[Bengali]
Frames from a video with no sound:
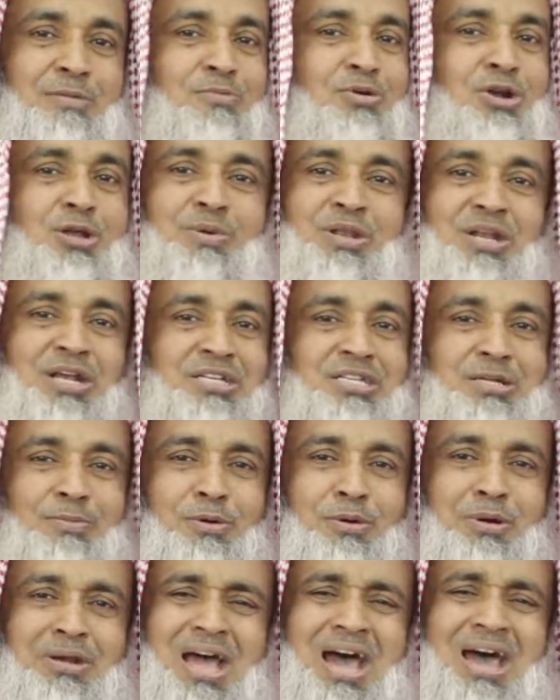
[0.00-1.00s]
মনিবের কাছে
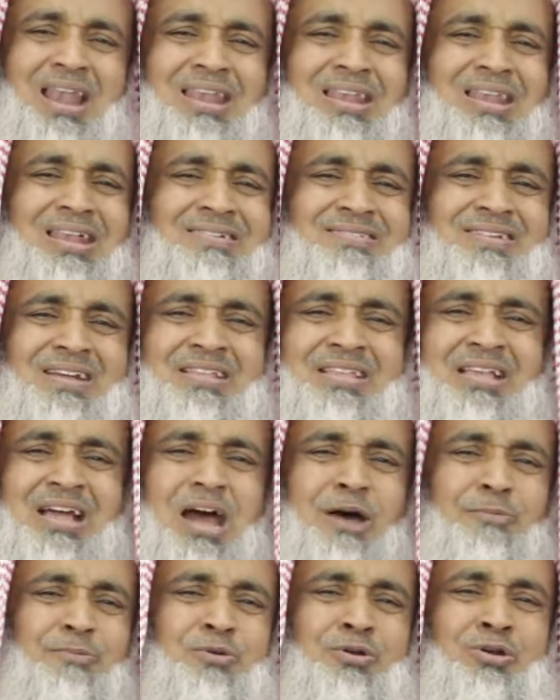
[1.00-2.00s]
বলেন আল্লাহর সাইতে
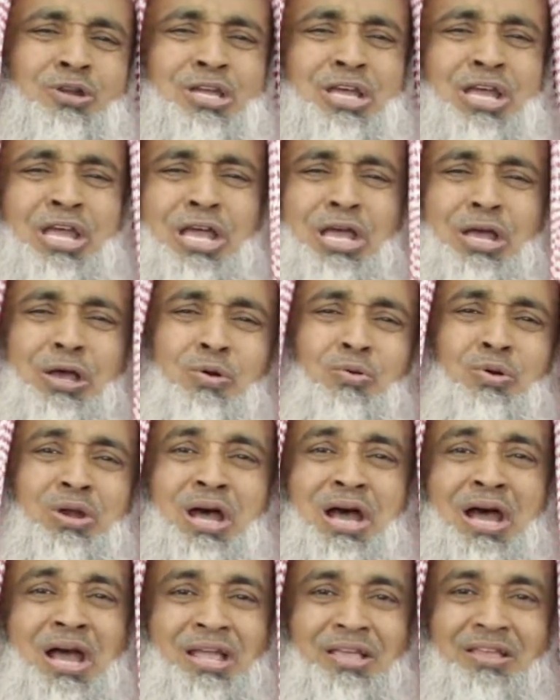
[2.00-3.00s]
আপন কেউ
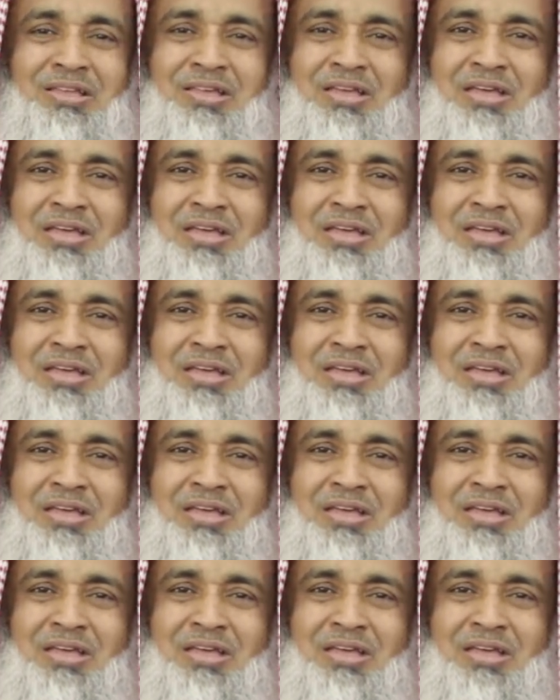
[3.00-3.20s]
নাই